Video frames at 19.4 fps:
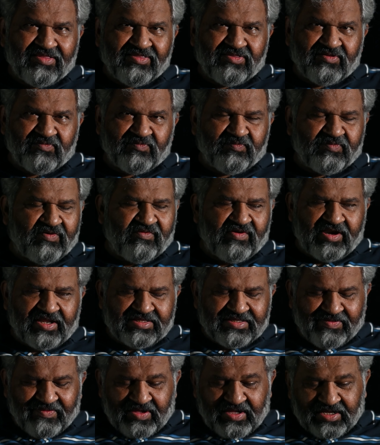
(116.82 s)
तो बरवाना
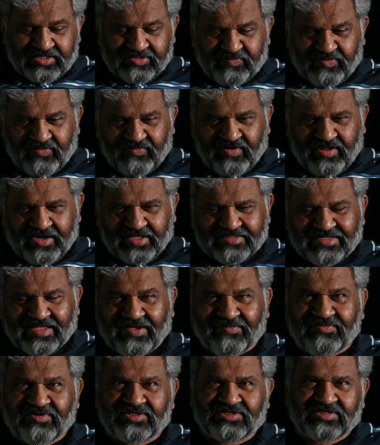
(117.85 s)
साहब आ गए तो बरवाना
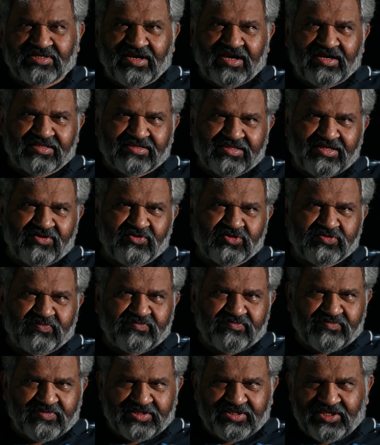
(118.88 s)
साहब ने शरारतन उस
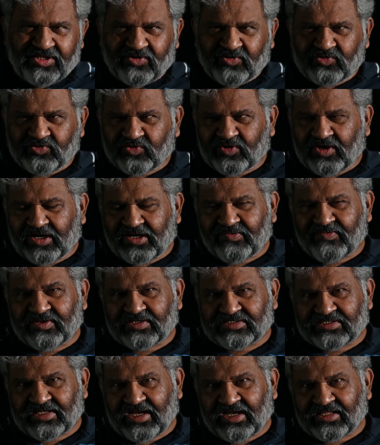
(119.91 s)
बंदे को जो गाड़ी
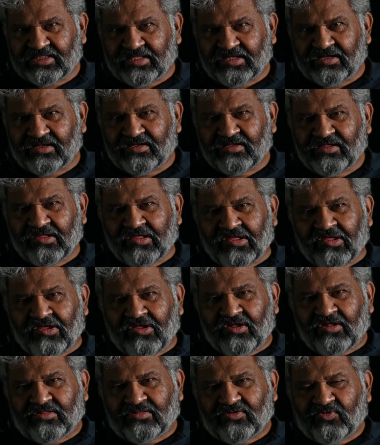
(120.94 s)
बेचने आया था
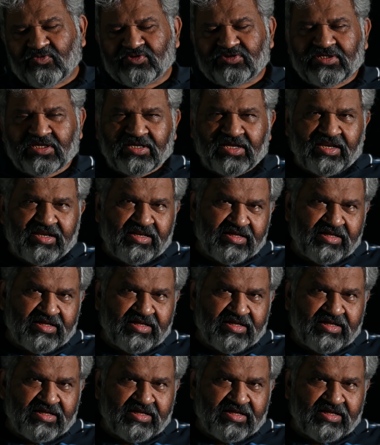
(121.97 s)
तो उसे कहने